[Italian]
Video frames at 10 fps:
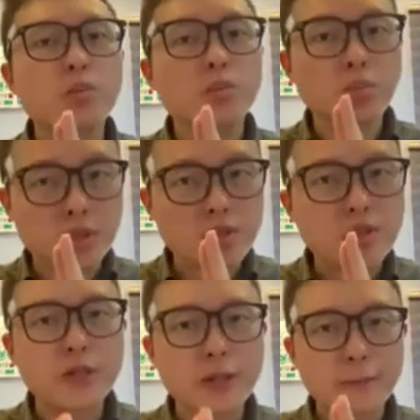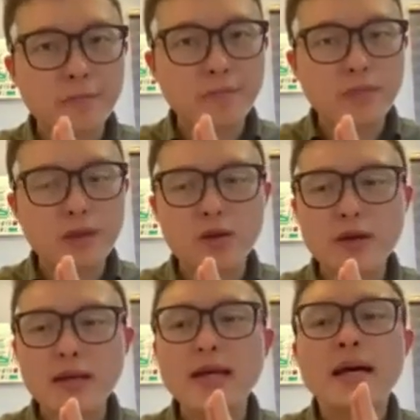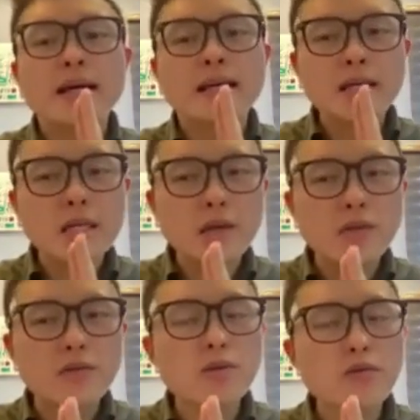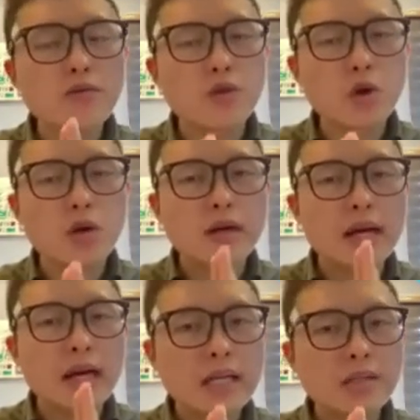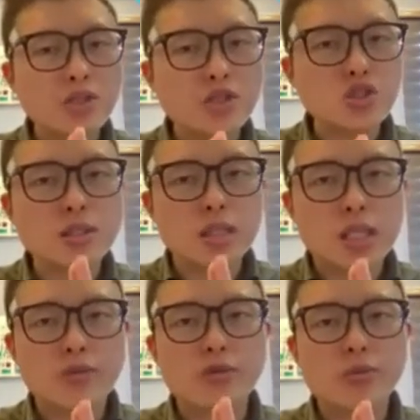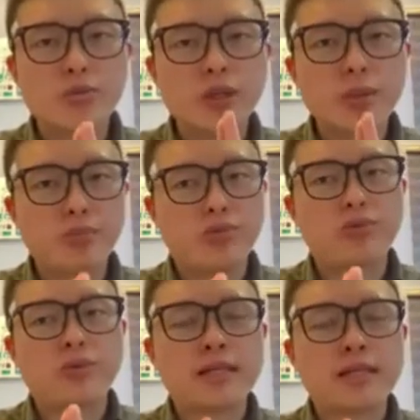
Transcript: o è un effetto uh, collaterale o una crisi guarigione.